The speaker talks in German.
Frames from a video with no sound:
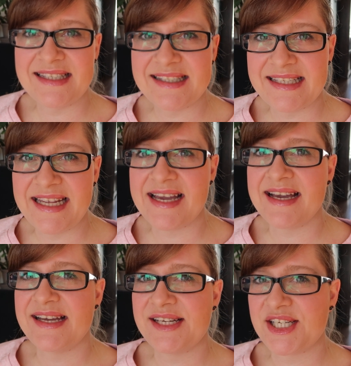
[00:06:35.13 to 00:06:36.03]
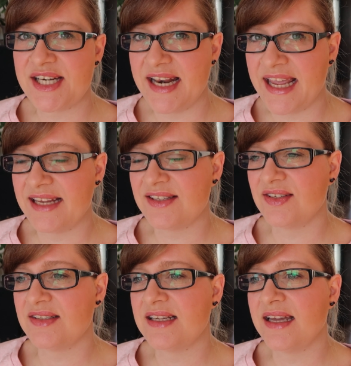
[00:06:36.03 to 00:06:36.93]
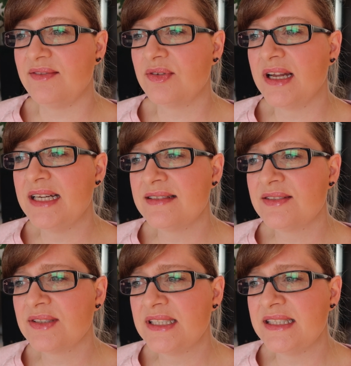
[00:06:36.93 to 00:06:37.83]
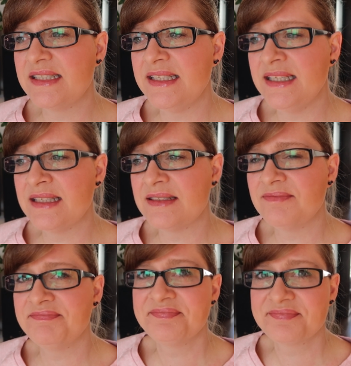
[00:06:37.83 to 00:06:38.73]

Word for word: sehr schlecht zurzeit. Woran das so richtig liegt,